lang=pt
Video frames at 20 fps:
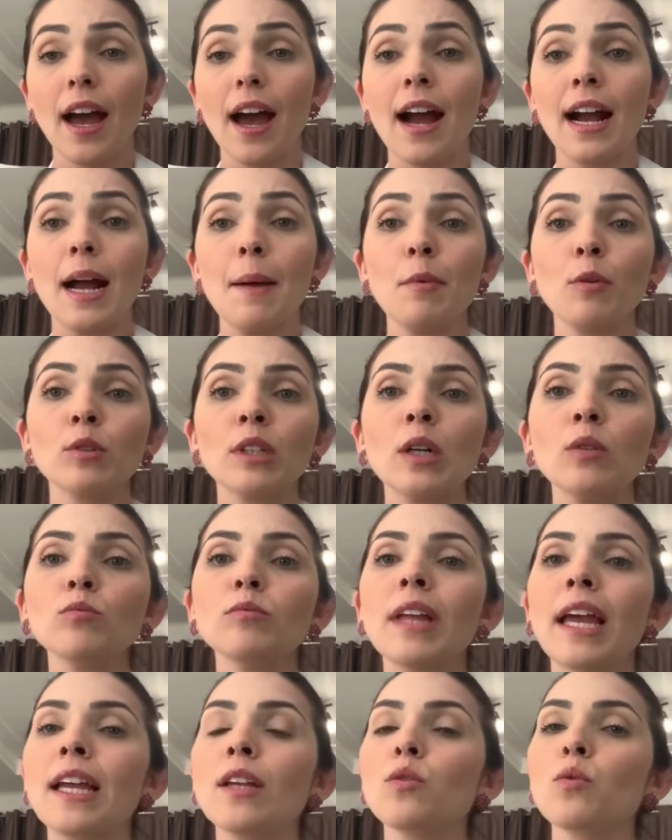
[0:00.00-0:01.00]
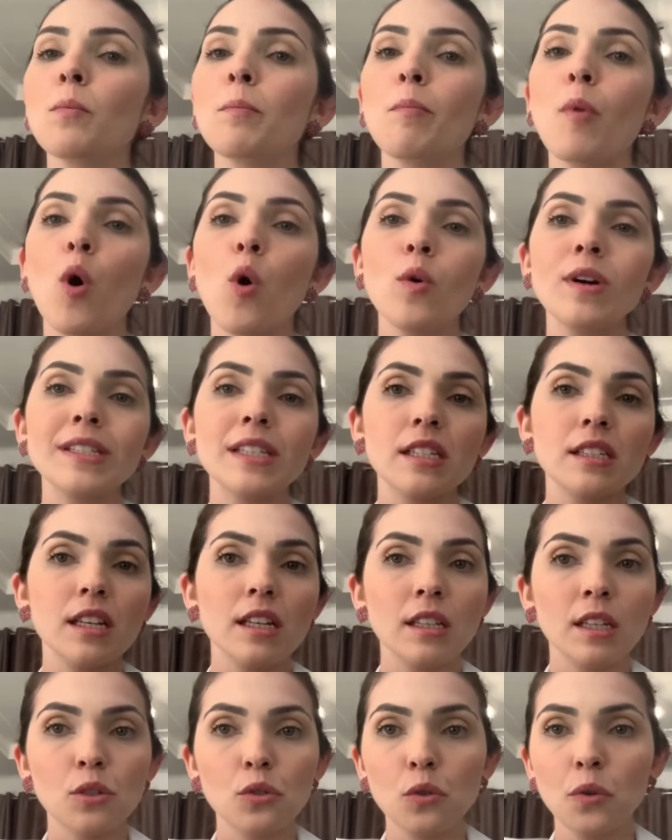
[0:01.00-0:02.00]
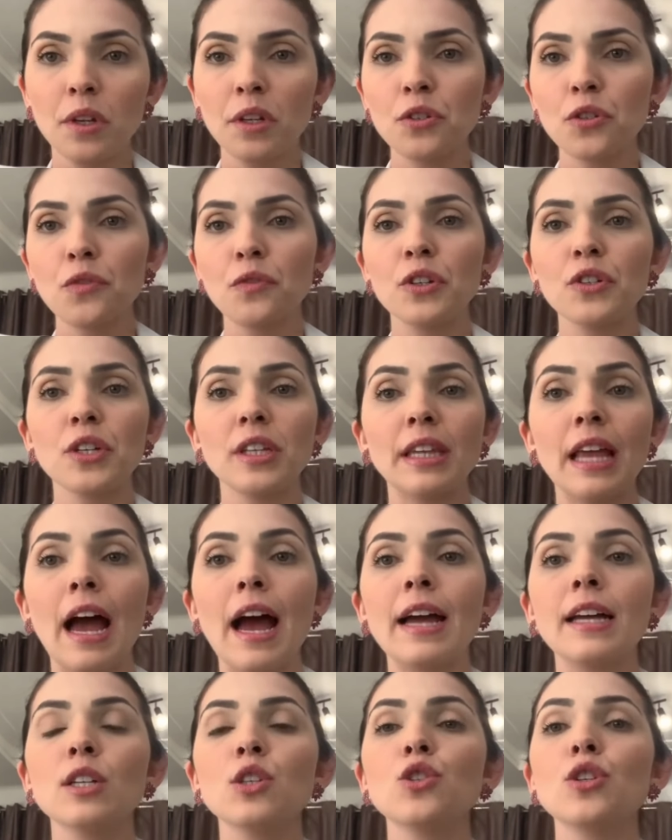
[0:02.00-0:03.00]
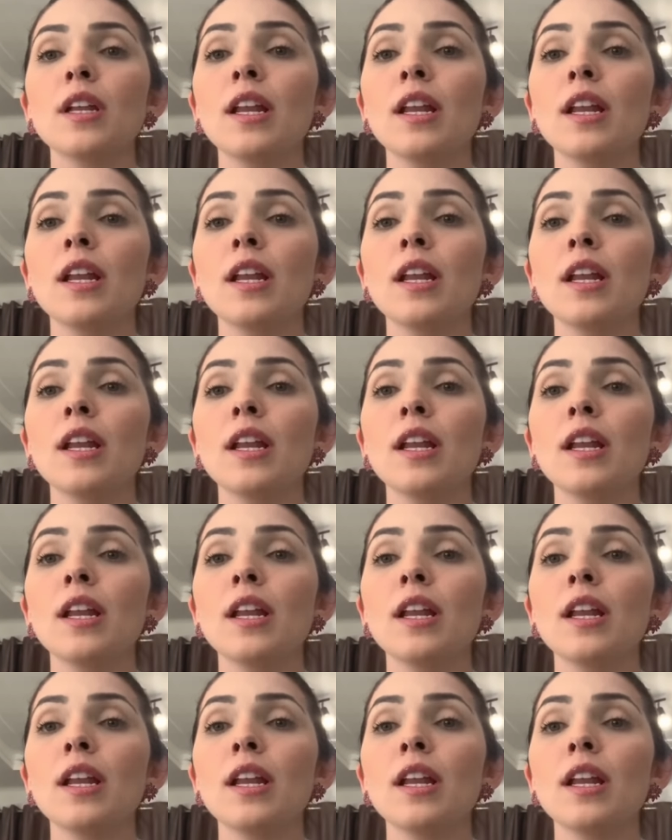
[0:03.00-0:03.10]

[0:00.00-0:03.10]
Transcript: Acabam não tendo boas aceitações de vegetais,